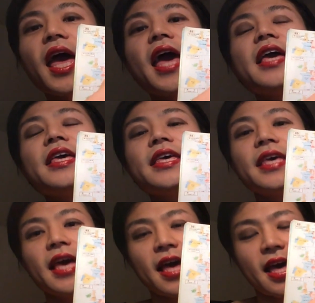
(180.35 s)

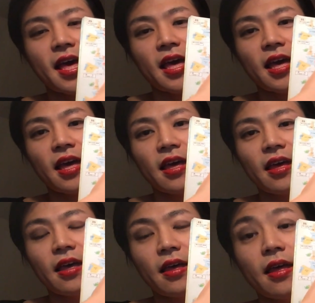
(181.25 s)
園芸
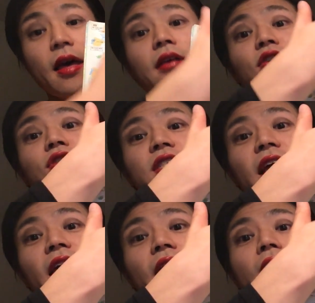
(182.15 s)
そして